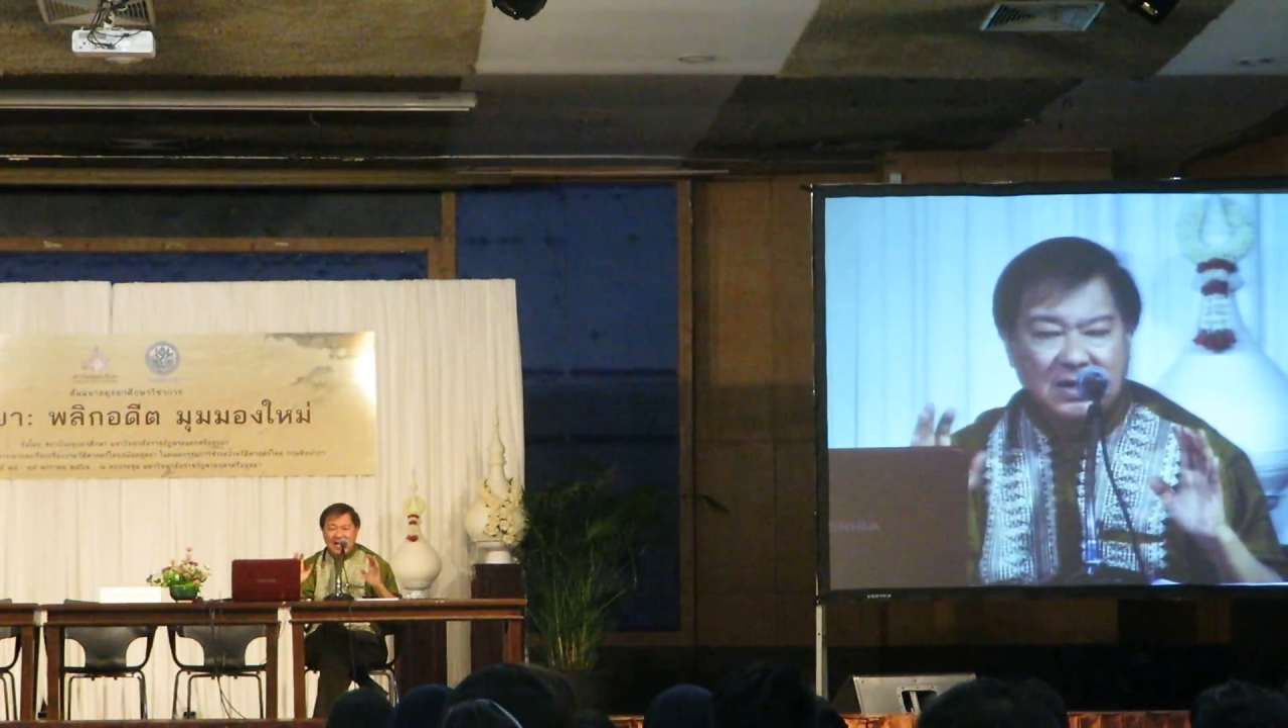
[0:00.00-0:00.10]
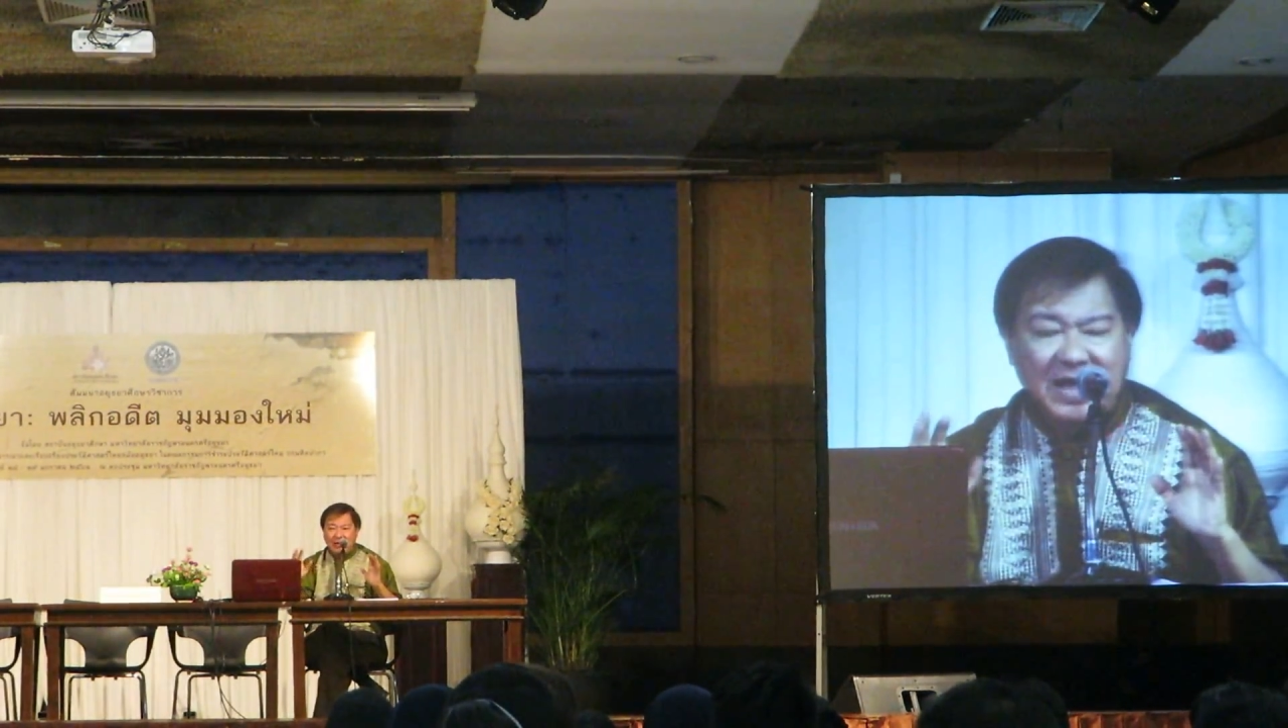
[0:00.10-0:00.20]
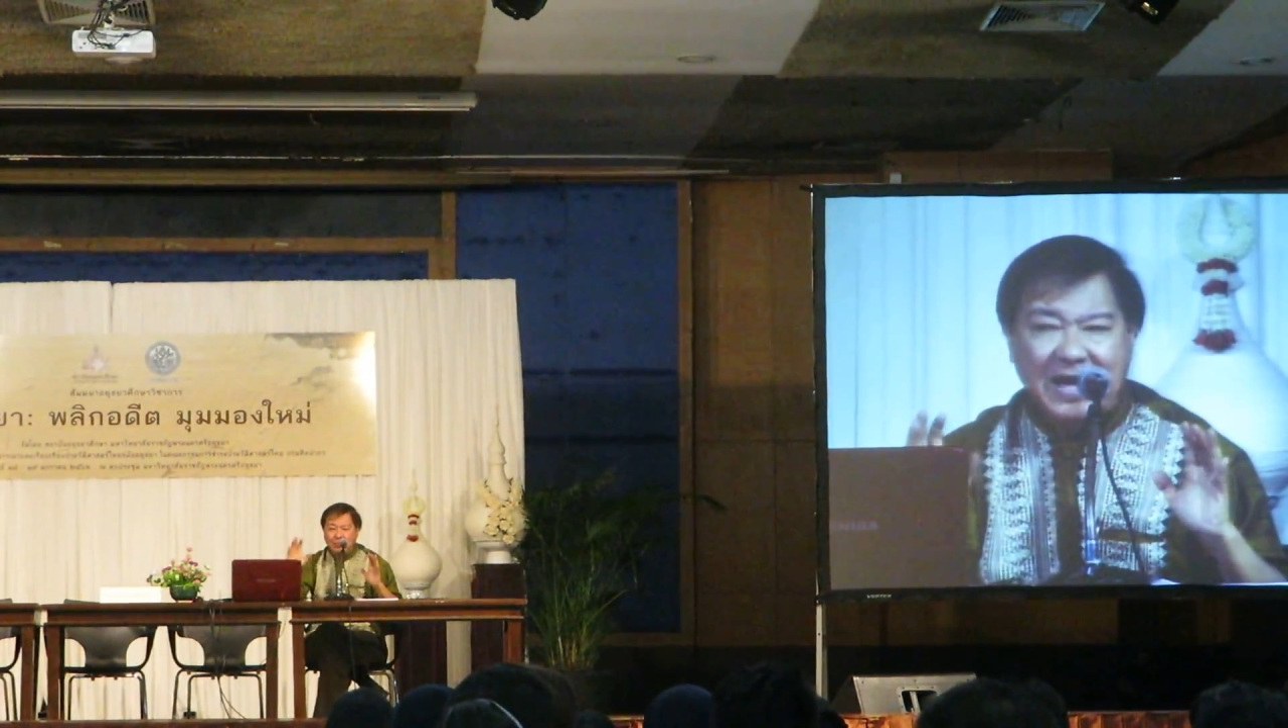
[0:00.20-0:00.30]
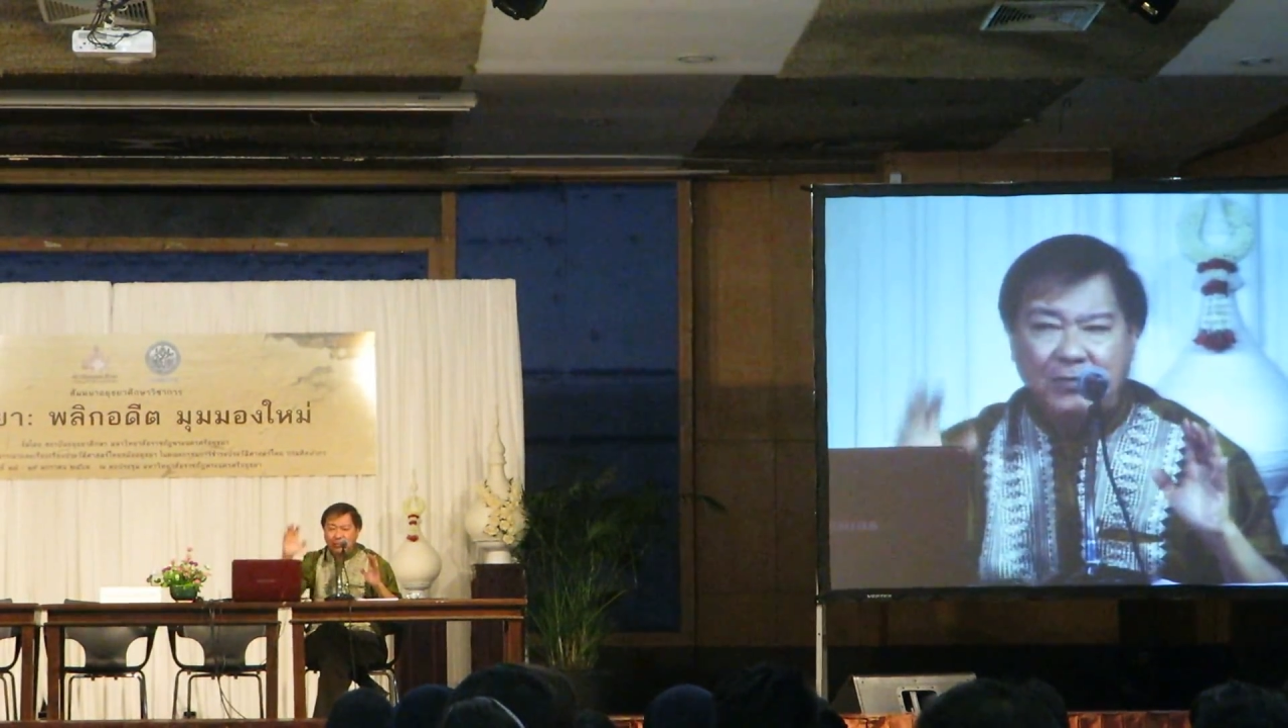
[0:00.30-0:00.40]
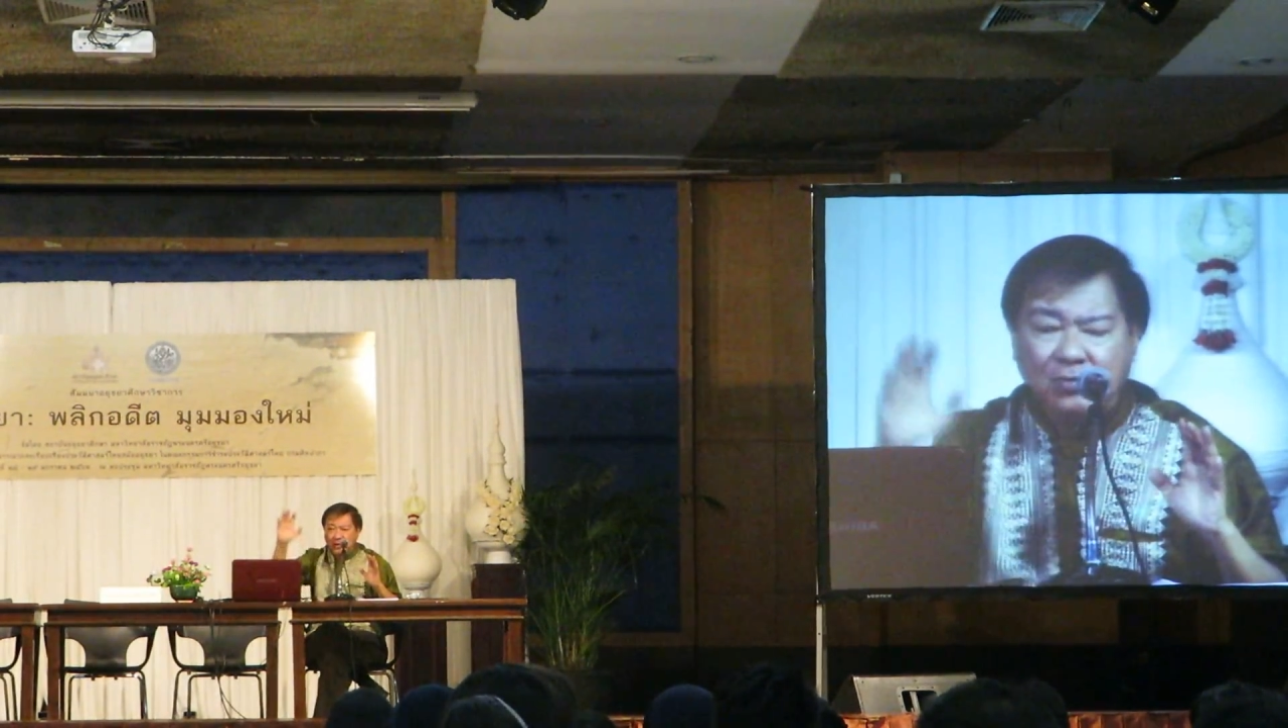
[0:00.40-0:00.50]

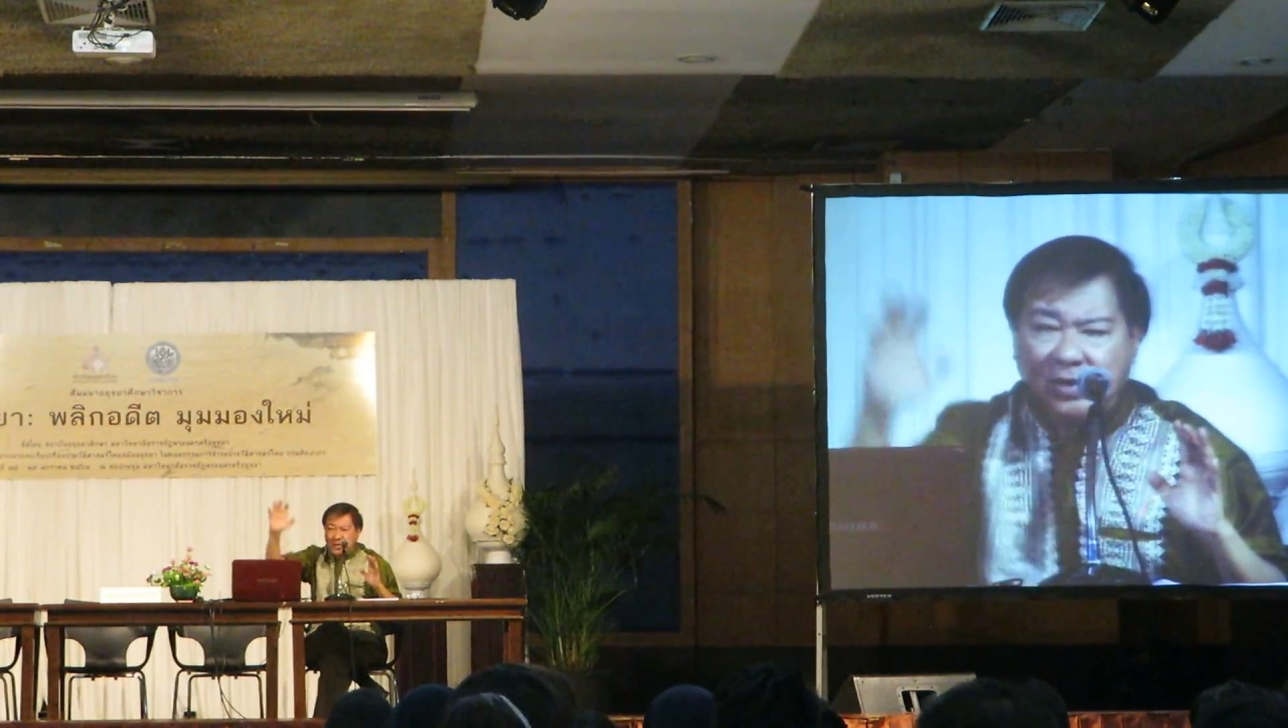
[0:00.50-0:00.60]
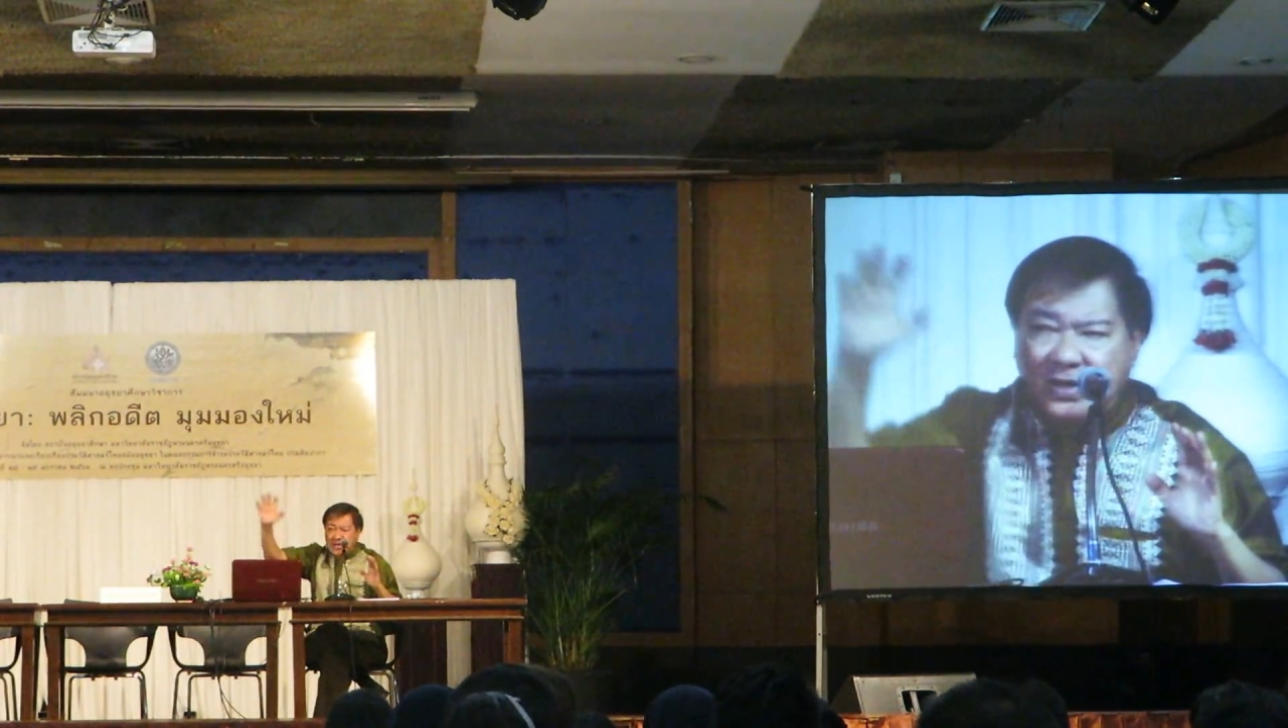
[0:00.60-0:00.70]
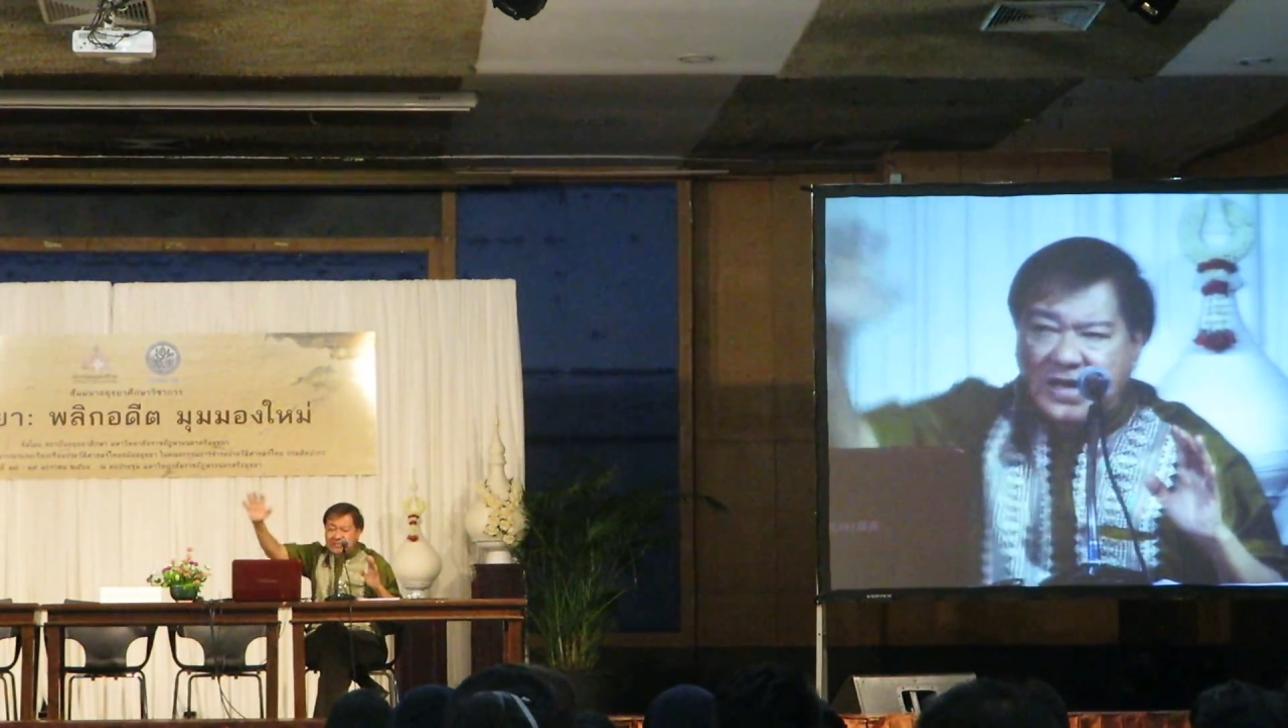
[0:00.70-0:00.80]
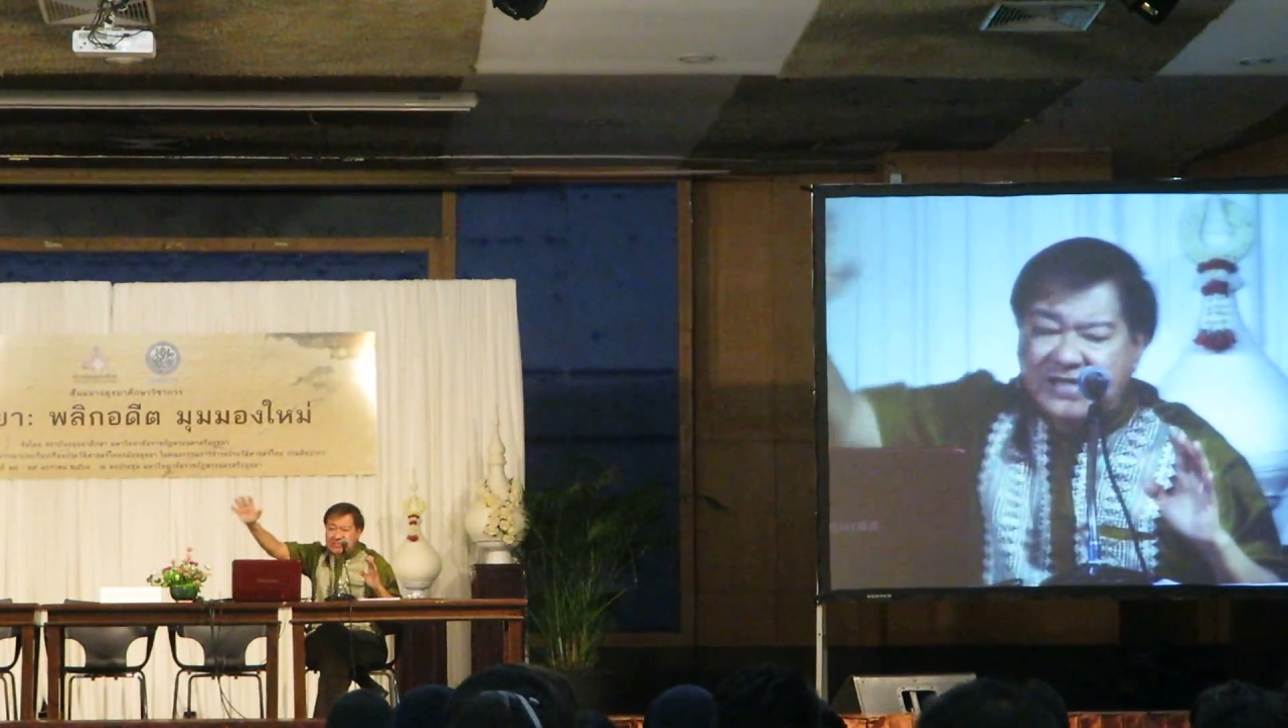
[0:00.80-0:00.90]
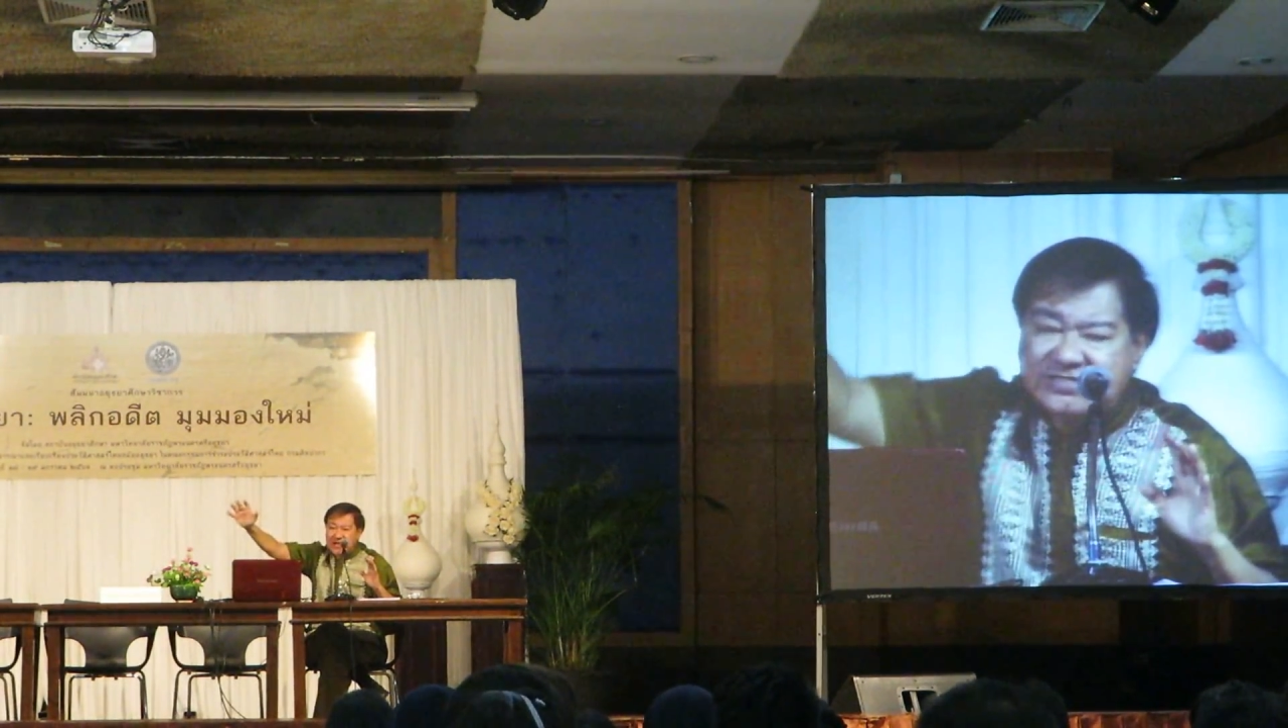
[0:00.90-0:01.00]
เราการ